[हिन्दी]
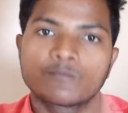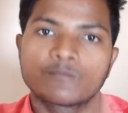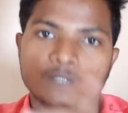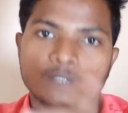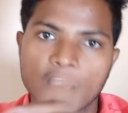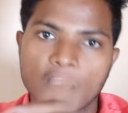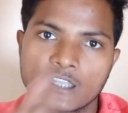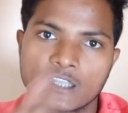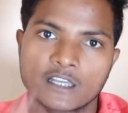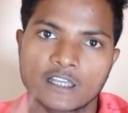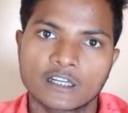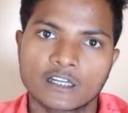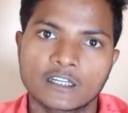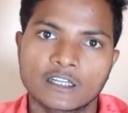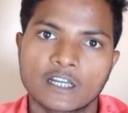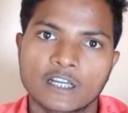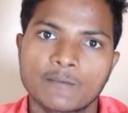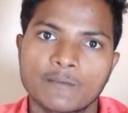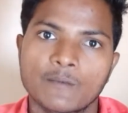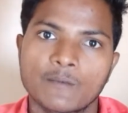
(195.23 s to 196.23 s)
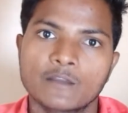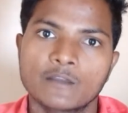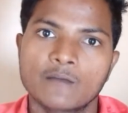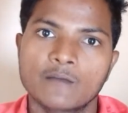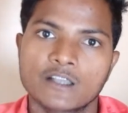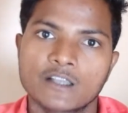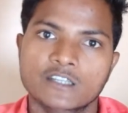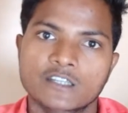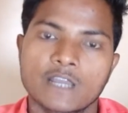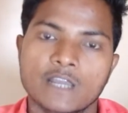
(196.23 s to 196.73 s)
चार हज़ार घंटे का पब्लिक
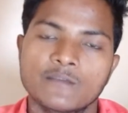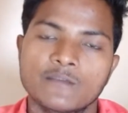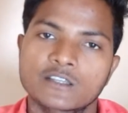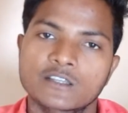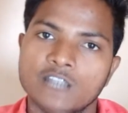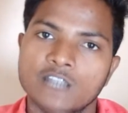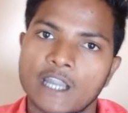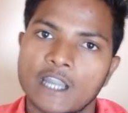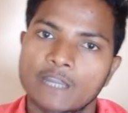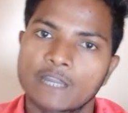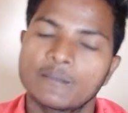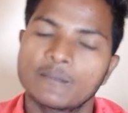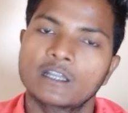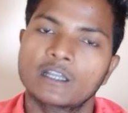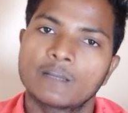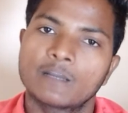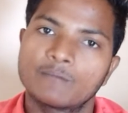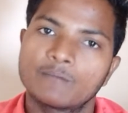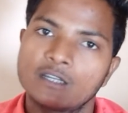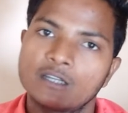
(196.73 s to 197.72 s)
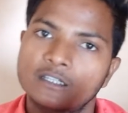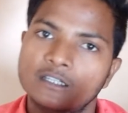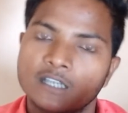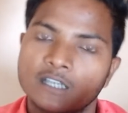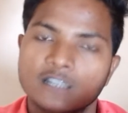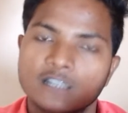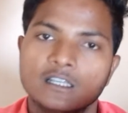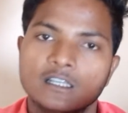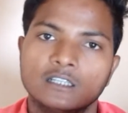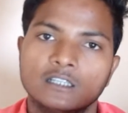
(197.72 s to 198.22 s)
वाच टाइम स्टार्टिंग में कंप्लीट
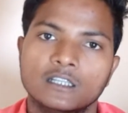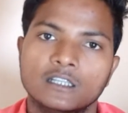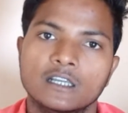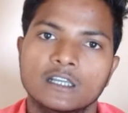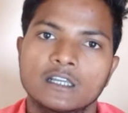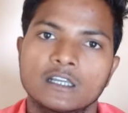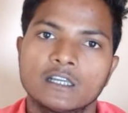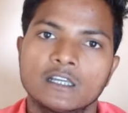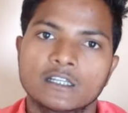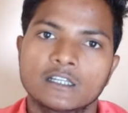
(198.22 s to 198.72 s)
कर सकते हैं